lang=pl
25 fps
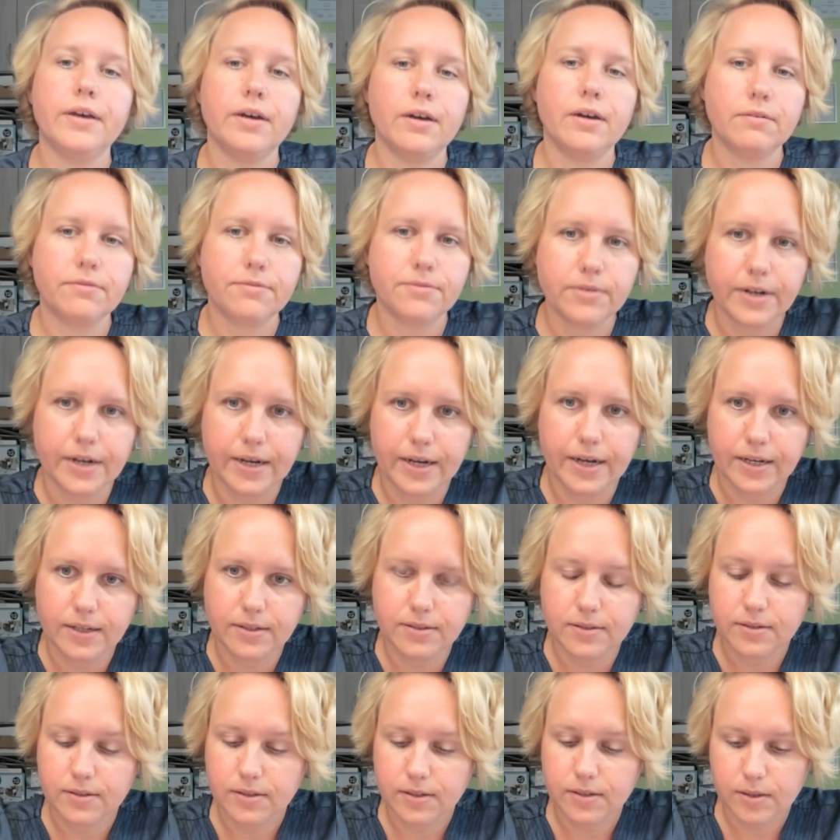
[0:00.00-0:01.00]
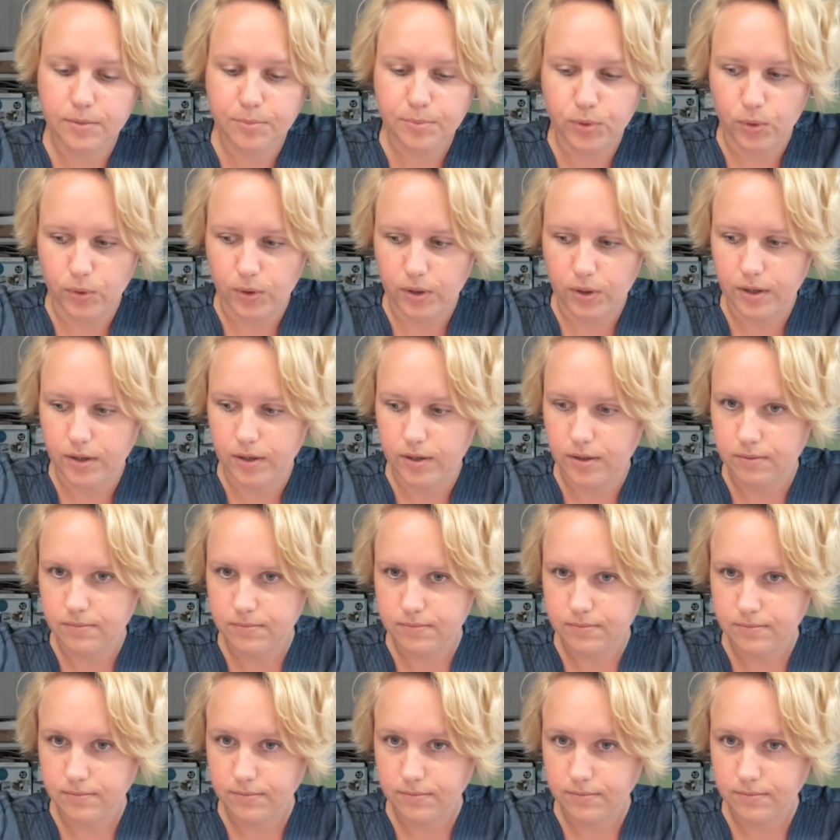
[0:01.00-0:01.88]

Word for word: I have read a book.